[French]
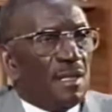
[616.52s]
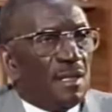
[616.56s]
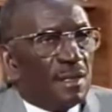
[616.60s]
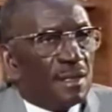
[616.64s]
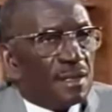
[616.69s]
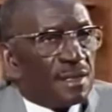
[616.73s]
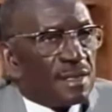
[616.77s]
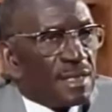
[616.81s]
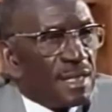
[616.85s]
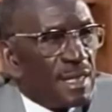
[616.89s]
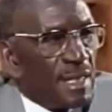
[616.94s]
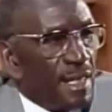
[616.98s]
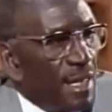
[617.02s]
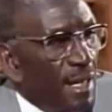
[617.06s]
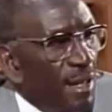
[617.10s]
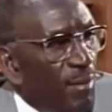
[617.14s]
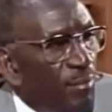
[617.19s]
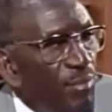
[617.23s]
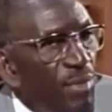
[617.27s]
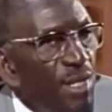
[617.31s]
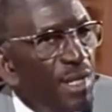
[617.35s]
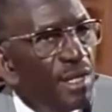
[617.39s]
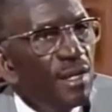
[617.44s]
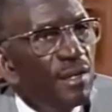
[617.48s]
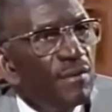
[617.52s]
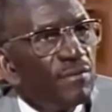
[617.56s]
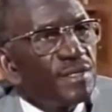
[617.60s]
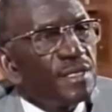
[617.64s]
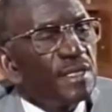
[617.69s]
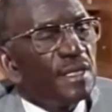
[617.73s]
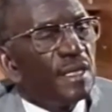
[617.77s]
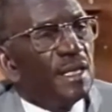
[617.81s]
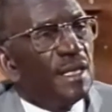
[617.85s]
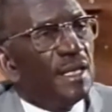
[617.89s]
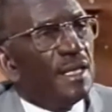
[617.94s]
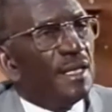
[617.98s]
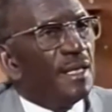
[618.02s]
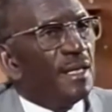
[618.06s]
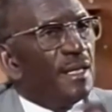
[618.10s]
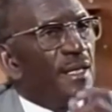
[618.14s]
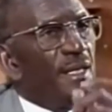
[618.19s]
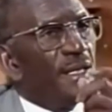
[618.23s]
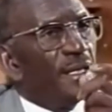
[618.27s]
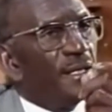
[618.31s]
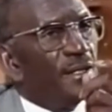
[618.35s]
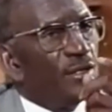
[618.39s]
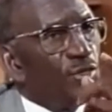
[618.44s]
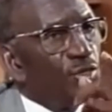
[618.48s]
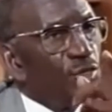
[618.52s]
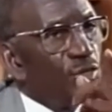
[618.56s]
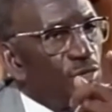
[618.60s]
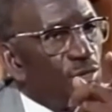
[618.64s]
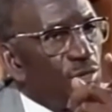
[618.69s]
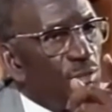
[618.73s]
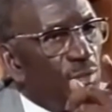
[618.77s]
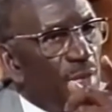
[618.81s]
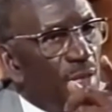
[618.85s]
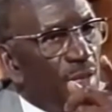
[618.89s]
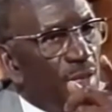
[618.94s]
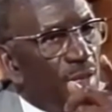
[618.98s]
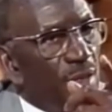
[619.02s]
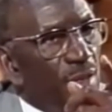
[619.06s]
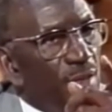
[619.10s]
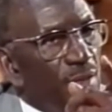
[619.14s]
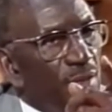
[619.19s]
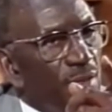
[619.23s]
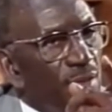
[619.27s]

Euh, c'est en 1900... Et justement,